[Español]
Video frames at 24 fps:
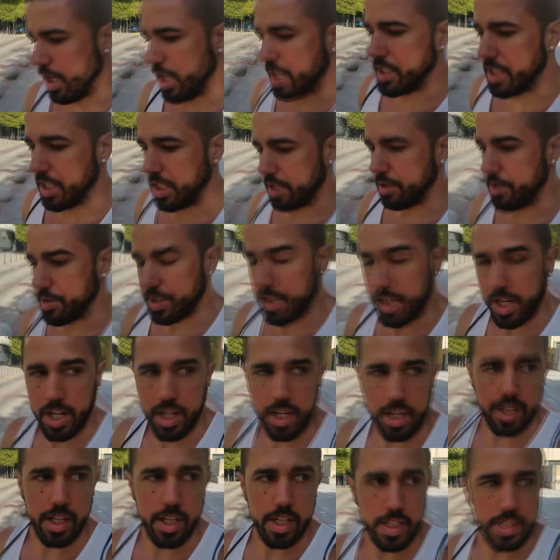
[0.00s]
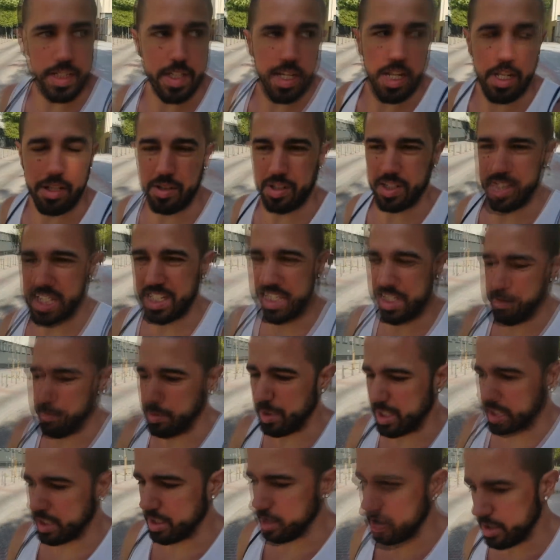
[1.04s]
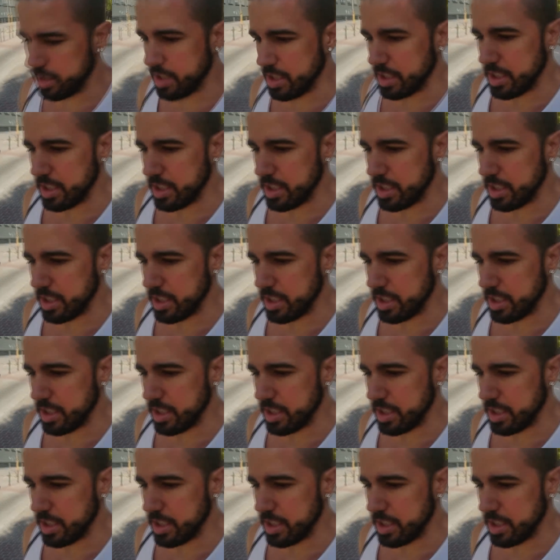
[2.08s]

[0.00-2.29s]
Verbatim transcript: así que os iré enseñando esta semana.